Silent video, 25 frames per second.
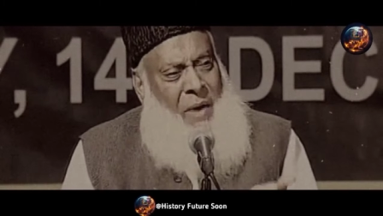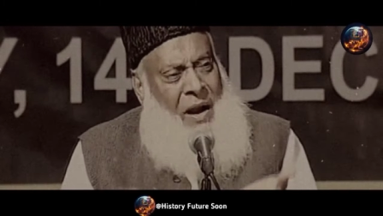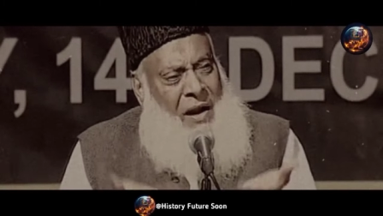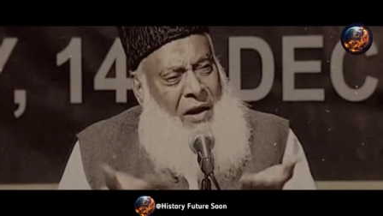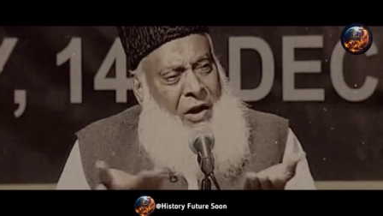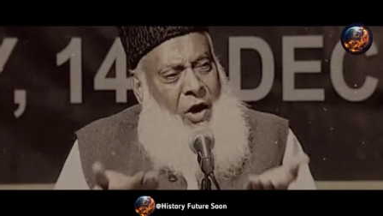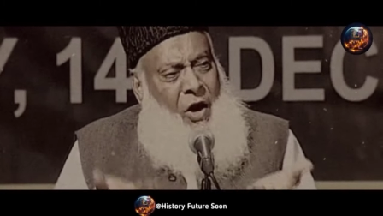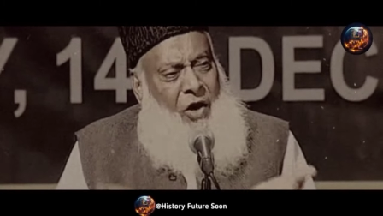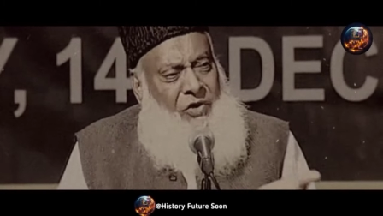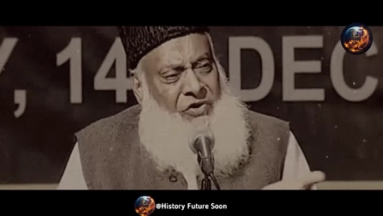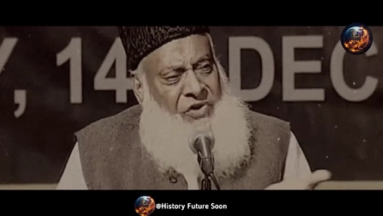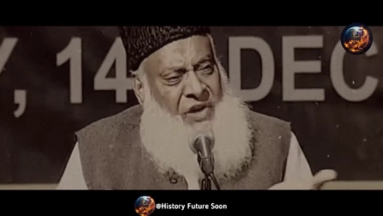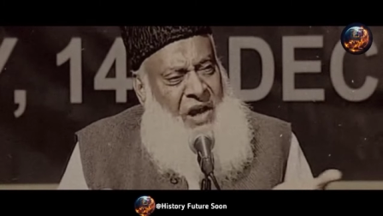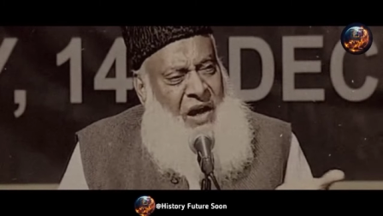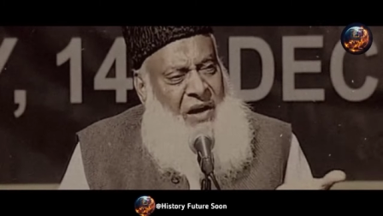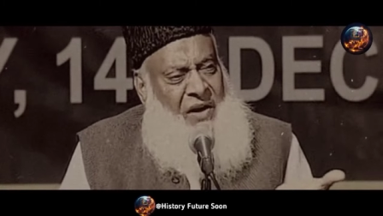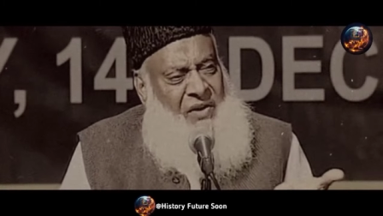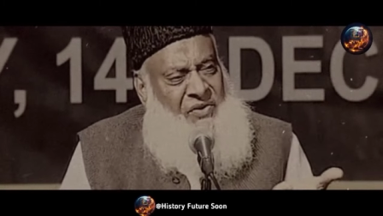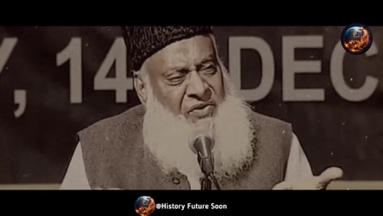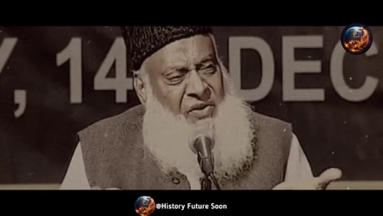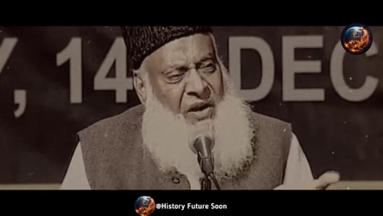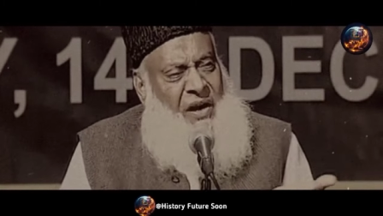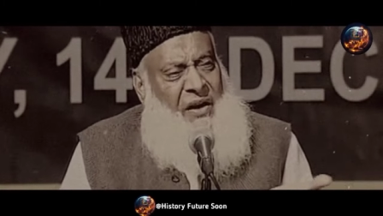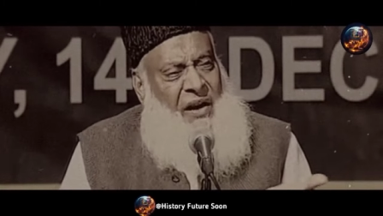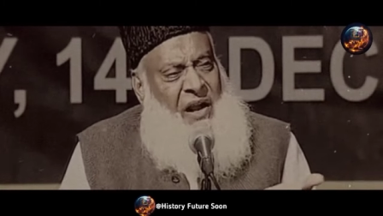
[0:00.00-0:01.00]
रोमन लॉ से
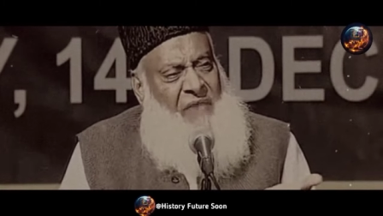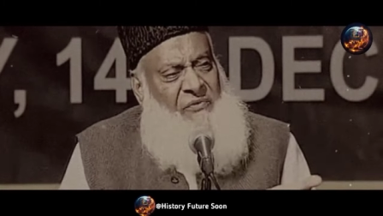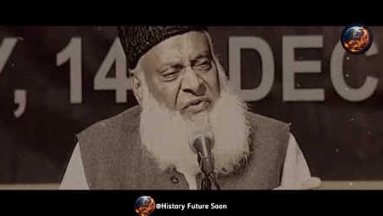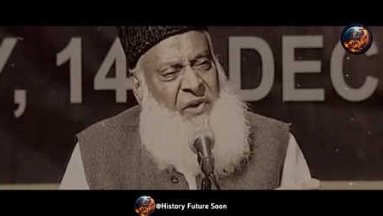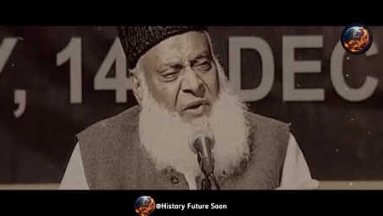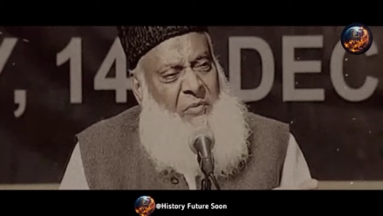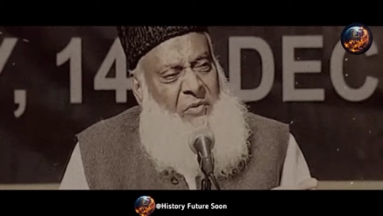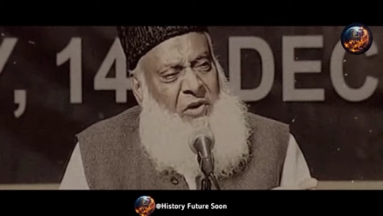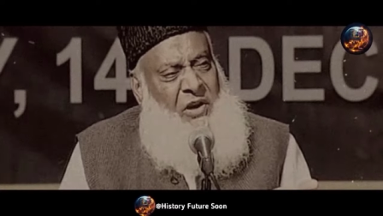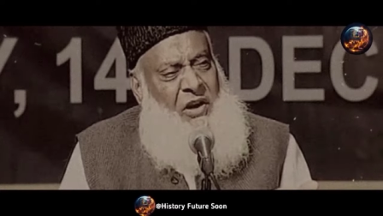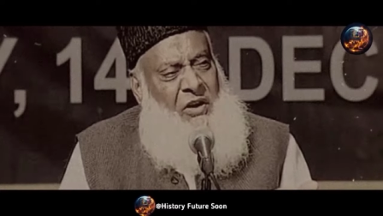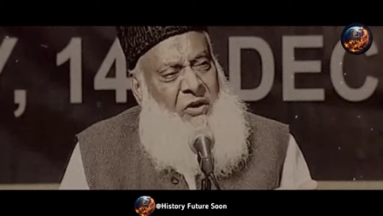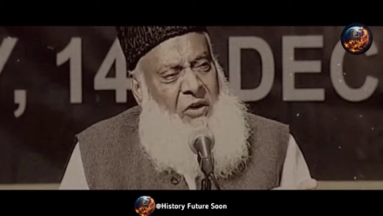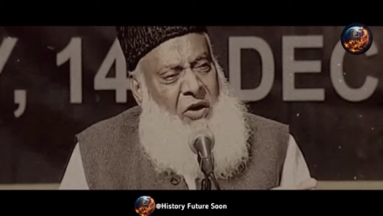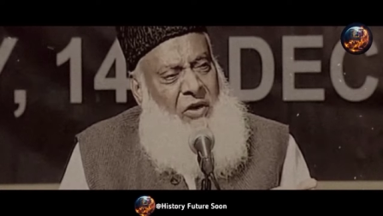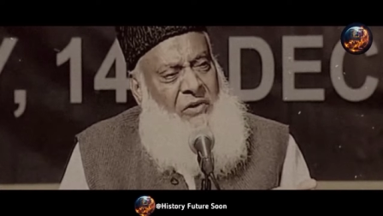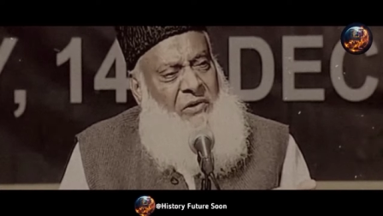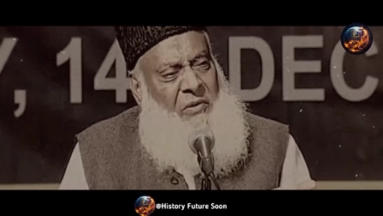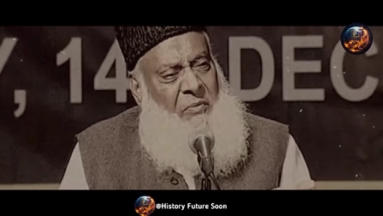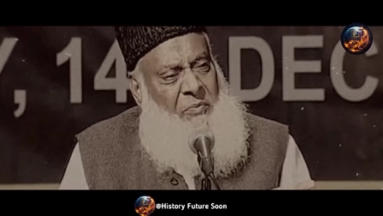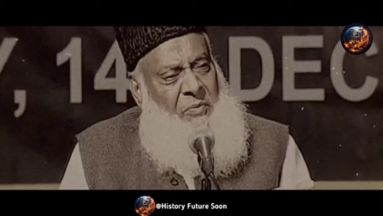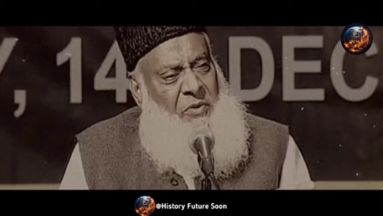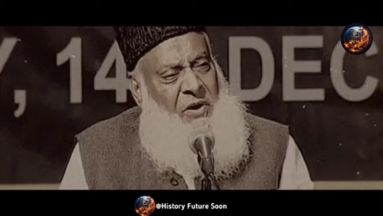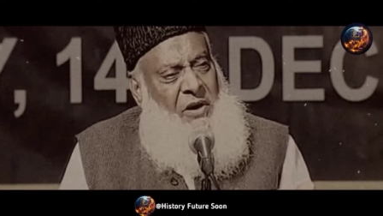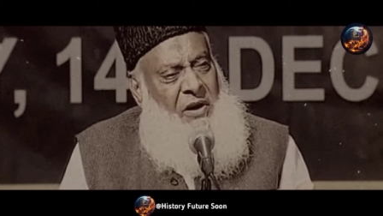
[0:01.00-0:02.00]
अखज कर रहे हैं फैमिली लॉ